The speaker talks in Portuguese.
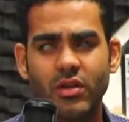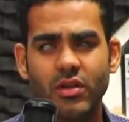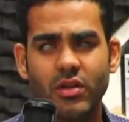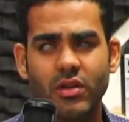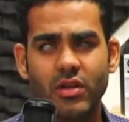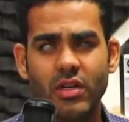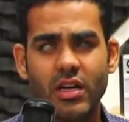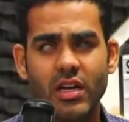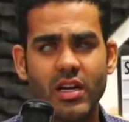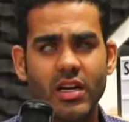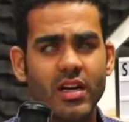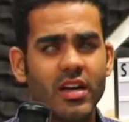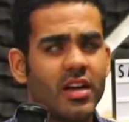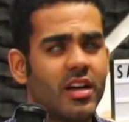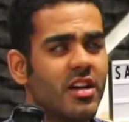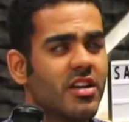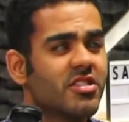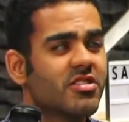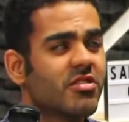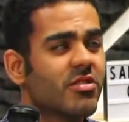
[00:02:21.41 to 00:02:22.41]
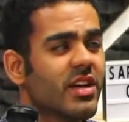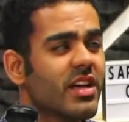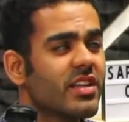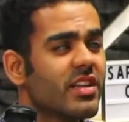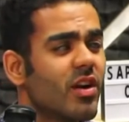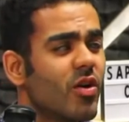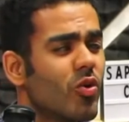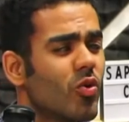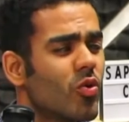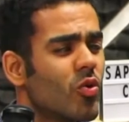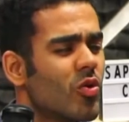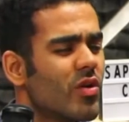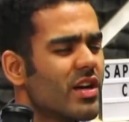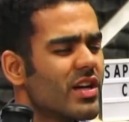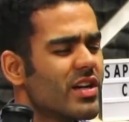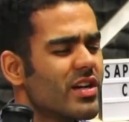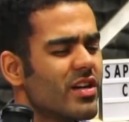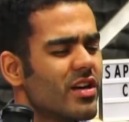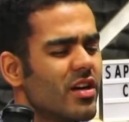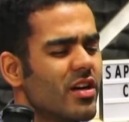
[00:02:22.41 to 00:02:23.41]
É o é. tipo é, de coisa de pessoas um
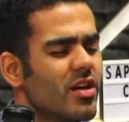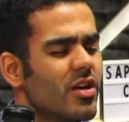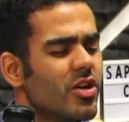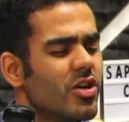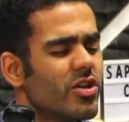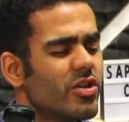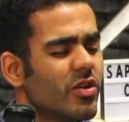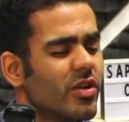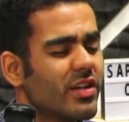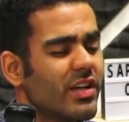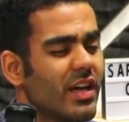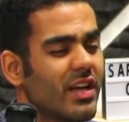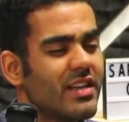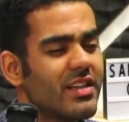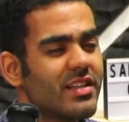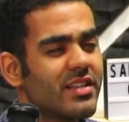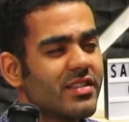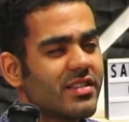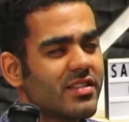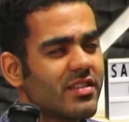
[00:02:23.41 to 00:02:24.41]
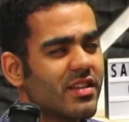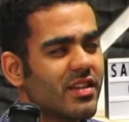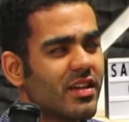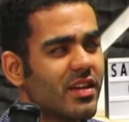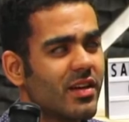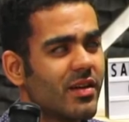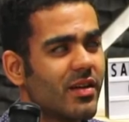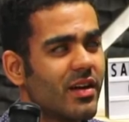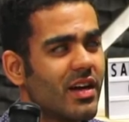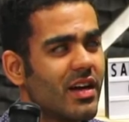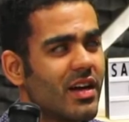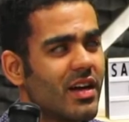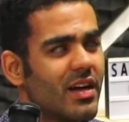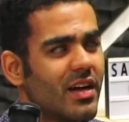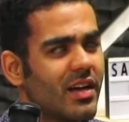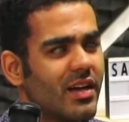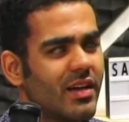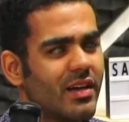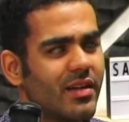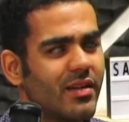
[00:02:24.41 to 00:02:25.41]
querendo. Aí, jornalista
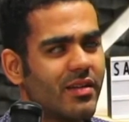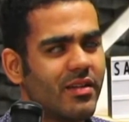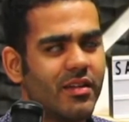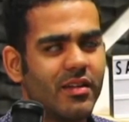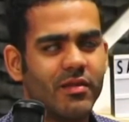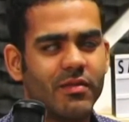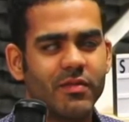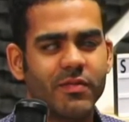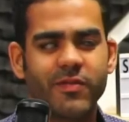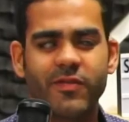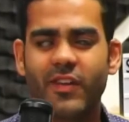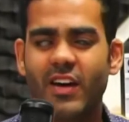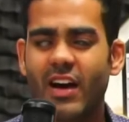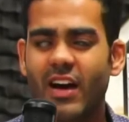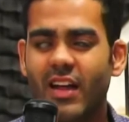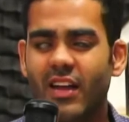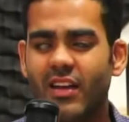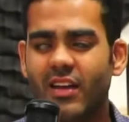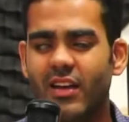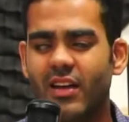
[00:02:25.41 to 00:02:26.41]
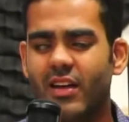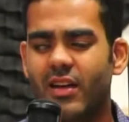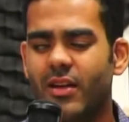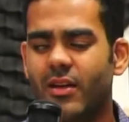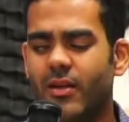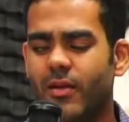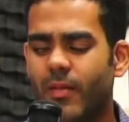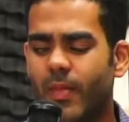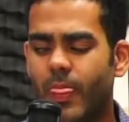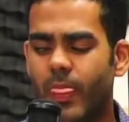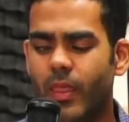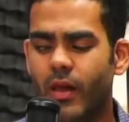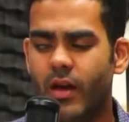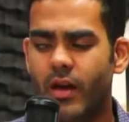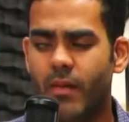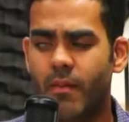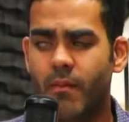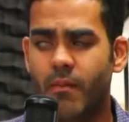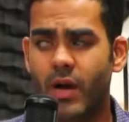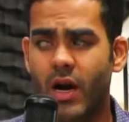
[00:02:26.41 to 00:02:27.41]
é, fala é,
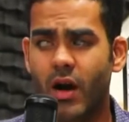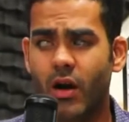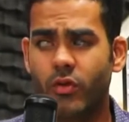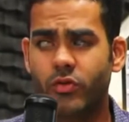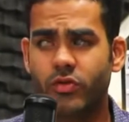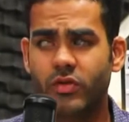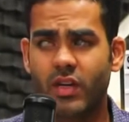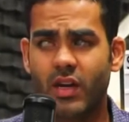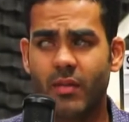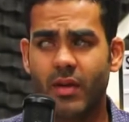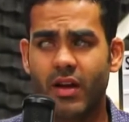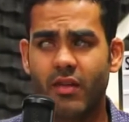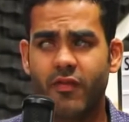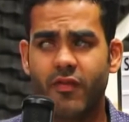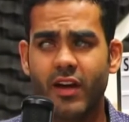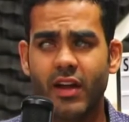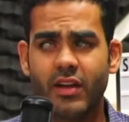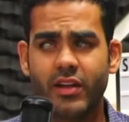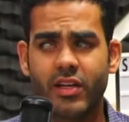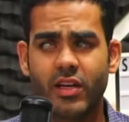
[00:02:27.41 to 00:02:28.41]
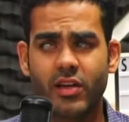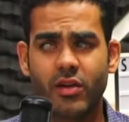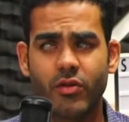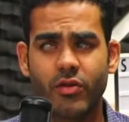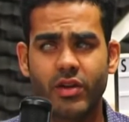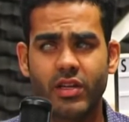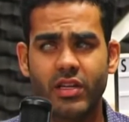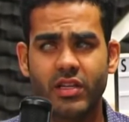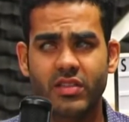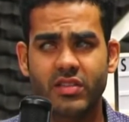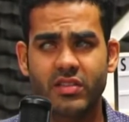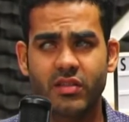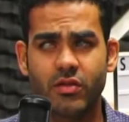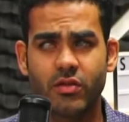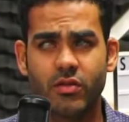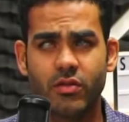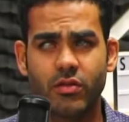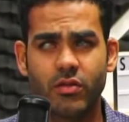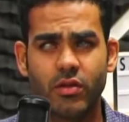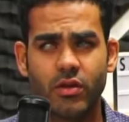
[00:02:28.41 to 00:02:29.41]
mal do trabalho, fala que cão guia
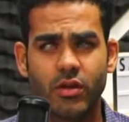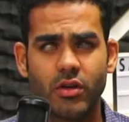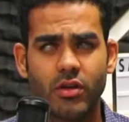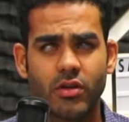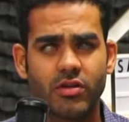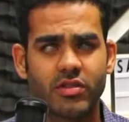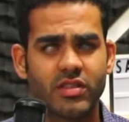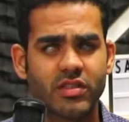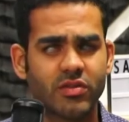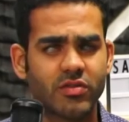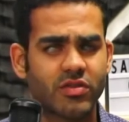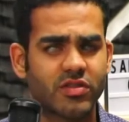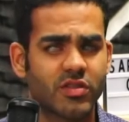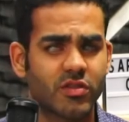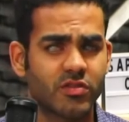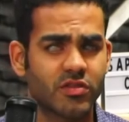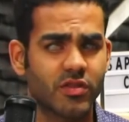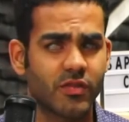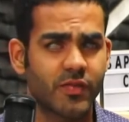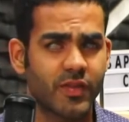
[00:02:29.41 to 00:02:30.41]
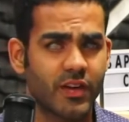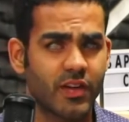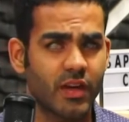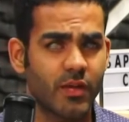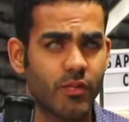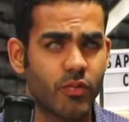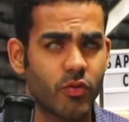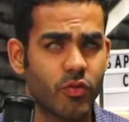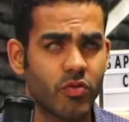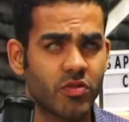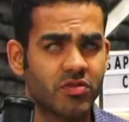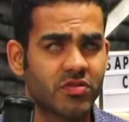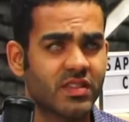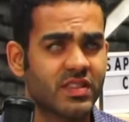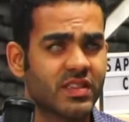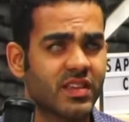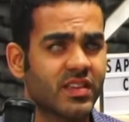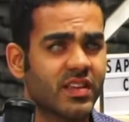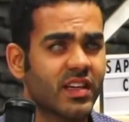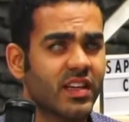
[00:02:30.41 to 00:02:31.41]
são. nós vamos dar um, nós vamos dar um Google.
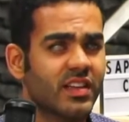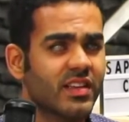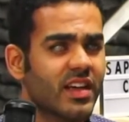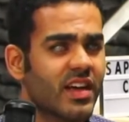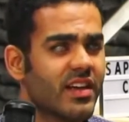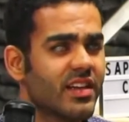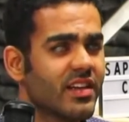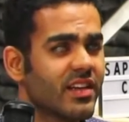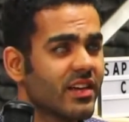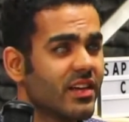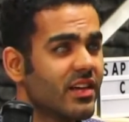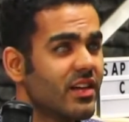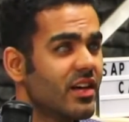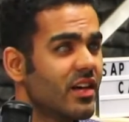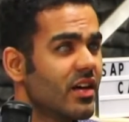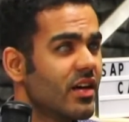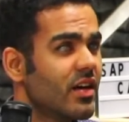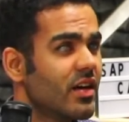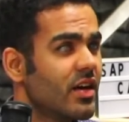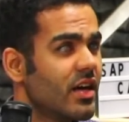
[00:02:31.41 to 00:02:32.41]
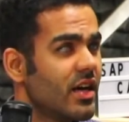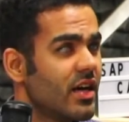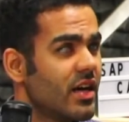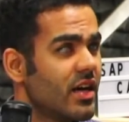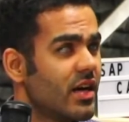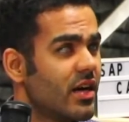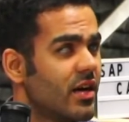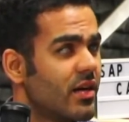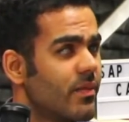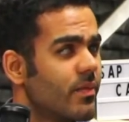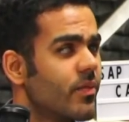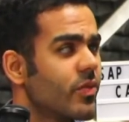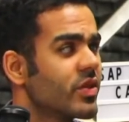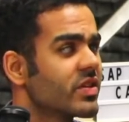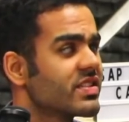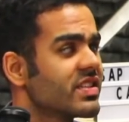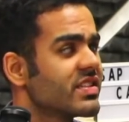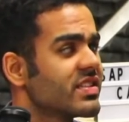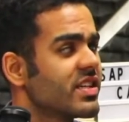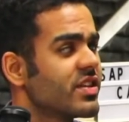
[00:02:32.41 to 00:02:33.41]
Santa gente, Catarina. Se, se alguém é, tiver
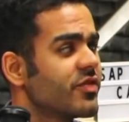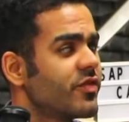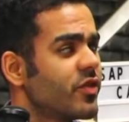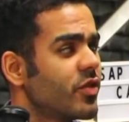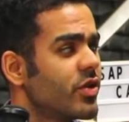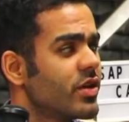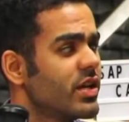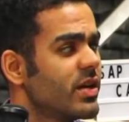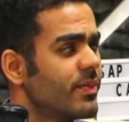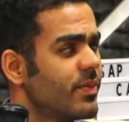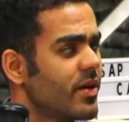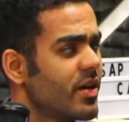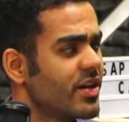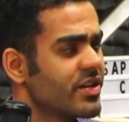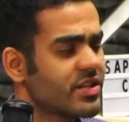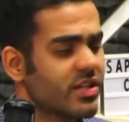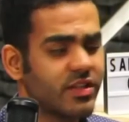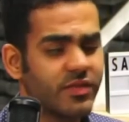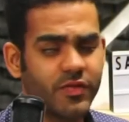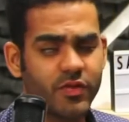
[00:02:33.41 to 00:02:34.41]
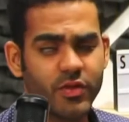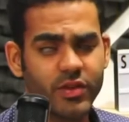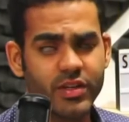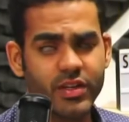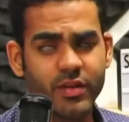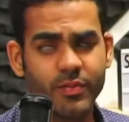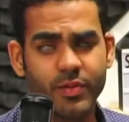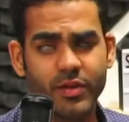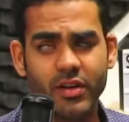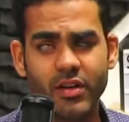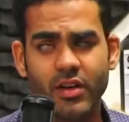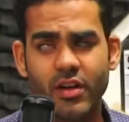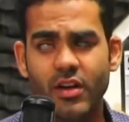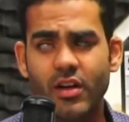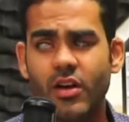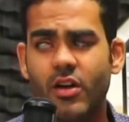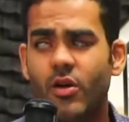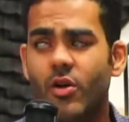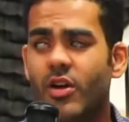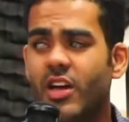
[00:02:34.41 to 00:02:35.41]
assistindo e se é souber. Floripa, acho que é de Floripa.
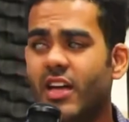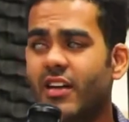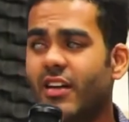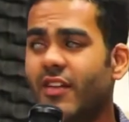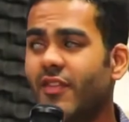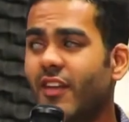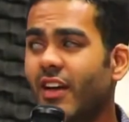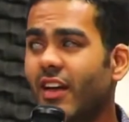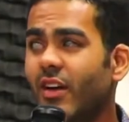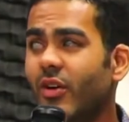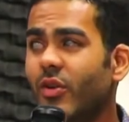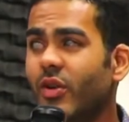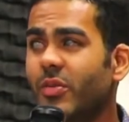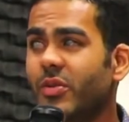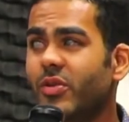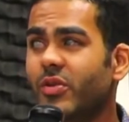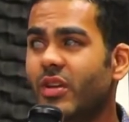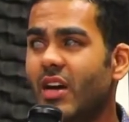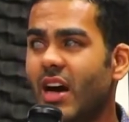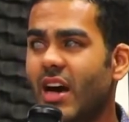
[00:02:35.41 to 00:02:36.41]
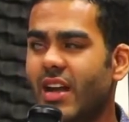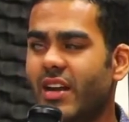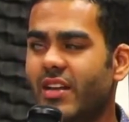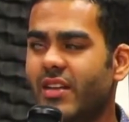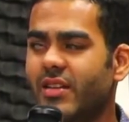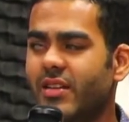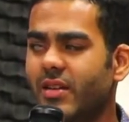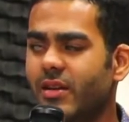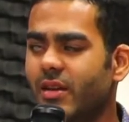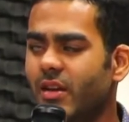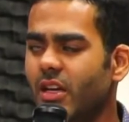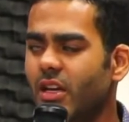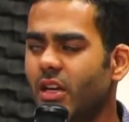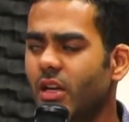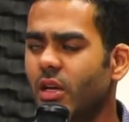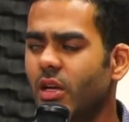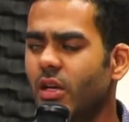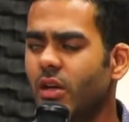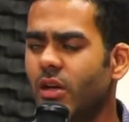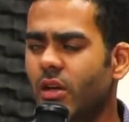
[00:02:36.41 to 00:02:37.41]
Alguém vai falar o nome do cara aqui. É,
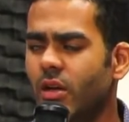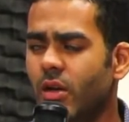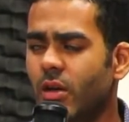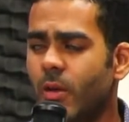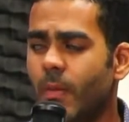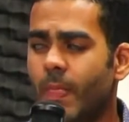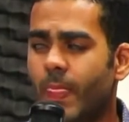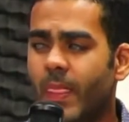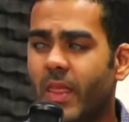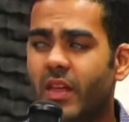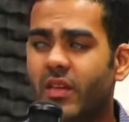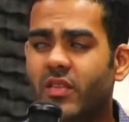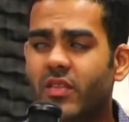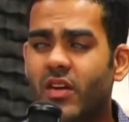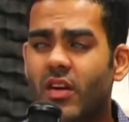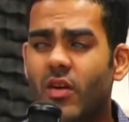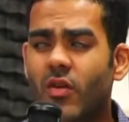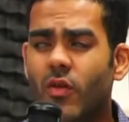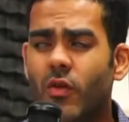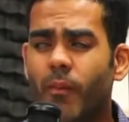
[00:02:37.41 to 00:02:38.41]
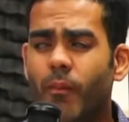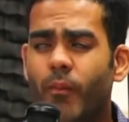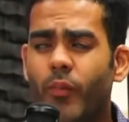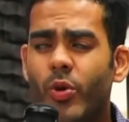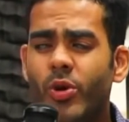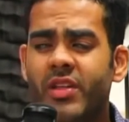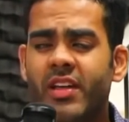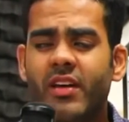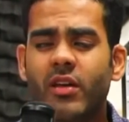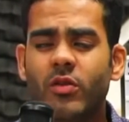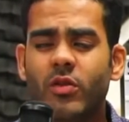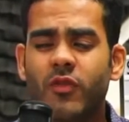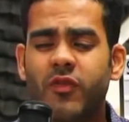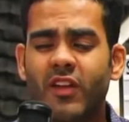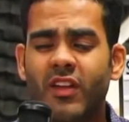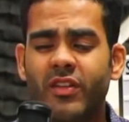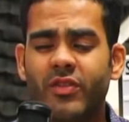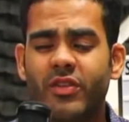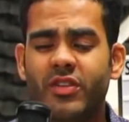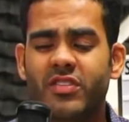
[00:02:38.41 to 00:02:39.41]
bota nos comentários então, pra gente então, poder ofender. Por que, que eu tô
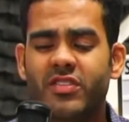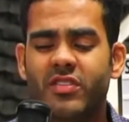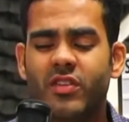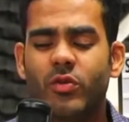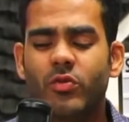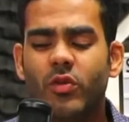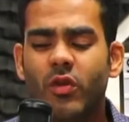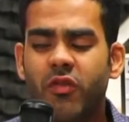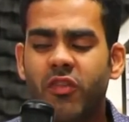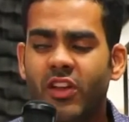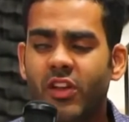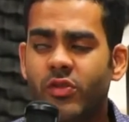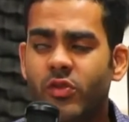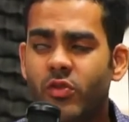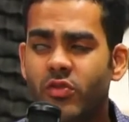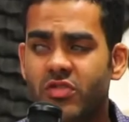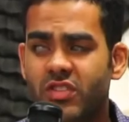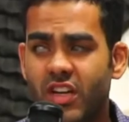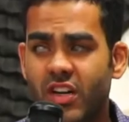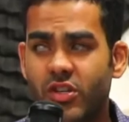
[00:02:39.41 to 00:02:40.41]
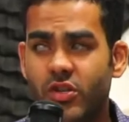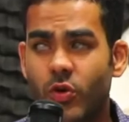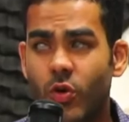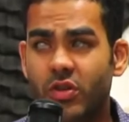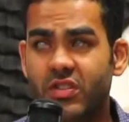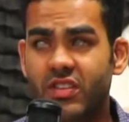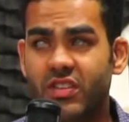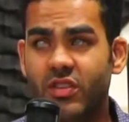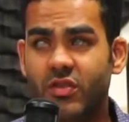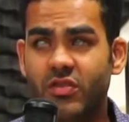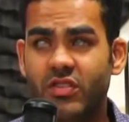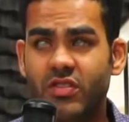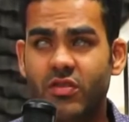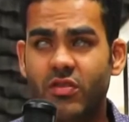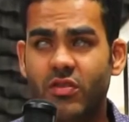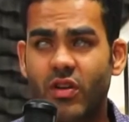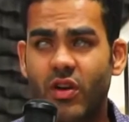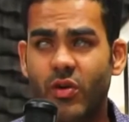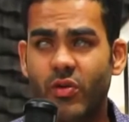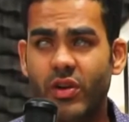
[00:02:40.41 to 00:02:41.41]
falando isso? Não tô falando que os cachorros que não são
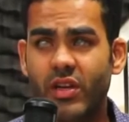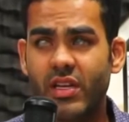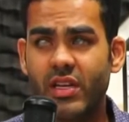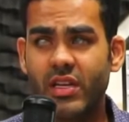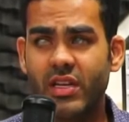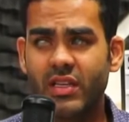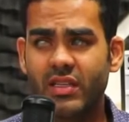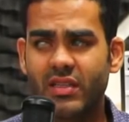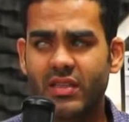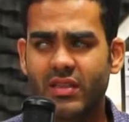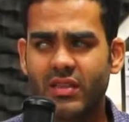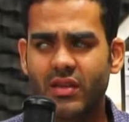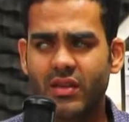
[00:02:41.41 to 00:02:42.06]
cão guia